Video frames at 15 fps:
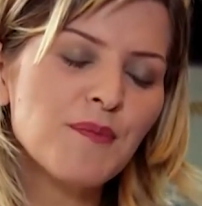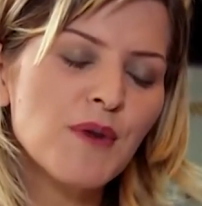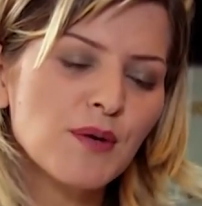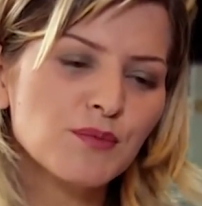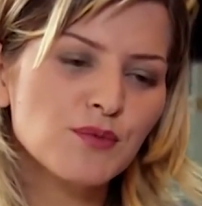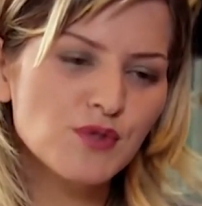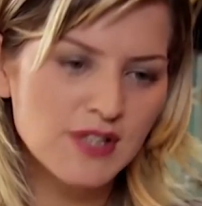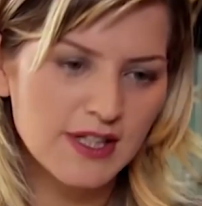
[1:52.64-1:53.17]

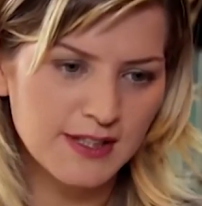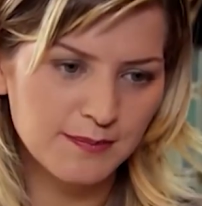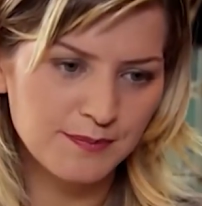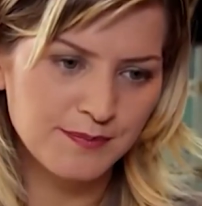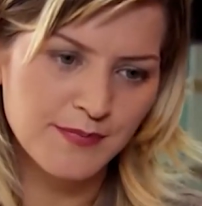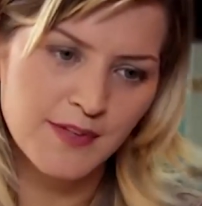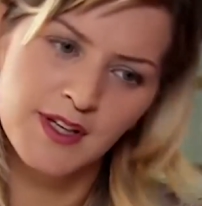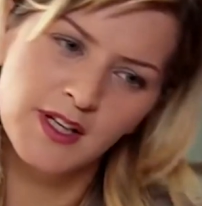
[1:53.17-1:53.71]
tamam
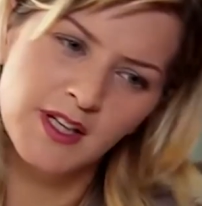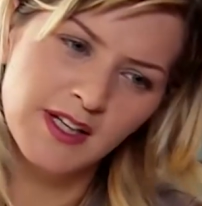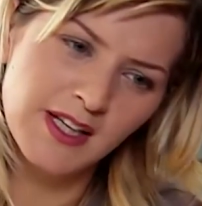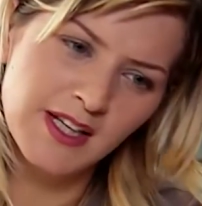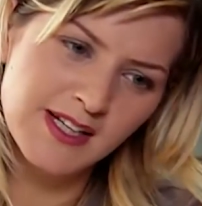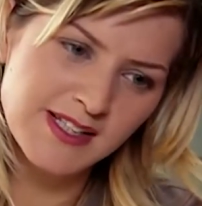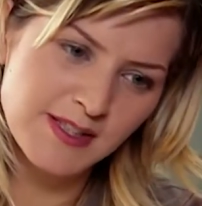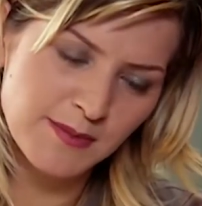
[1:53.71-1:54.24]
güzelim.
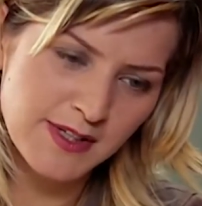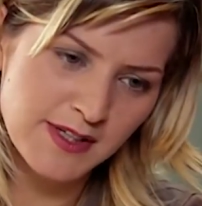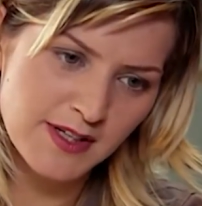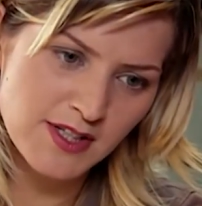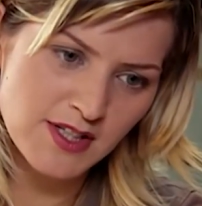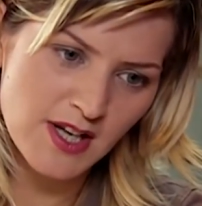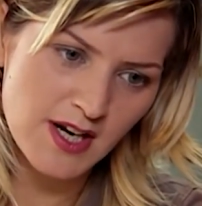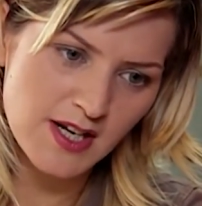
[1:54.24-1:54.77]
Gerisi
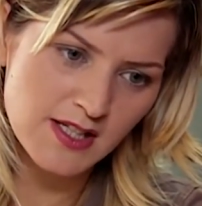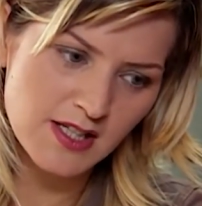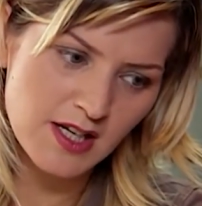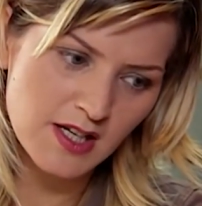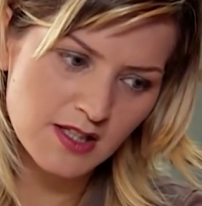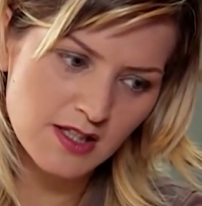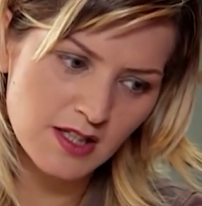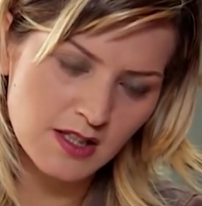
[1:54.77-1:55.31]
beni aşar
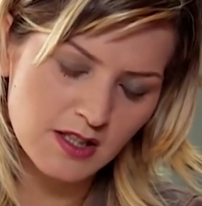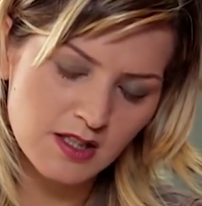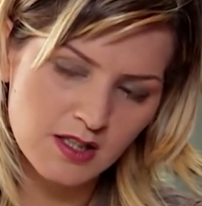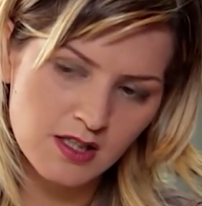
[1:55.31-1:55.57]
zaten.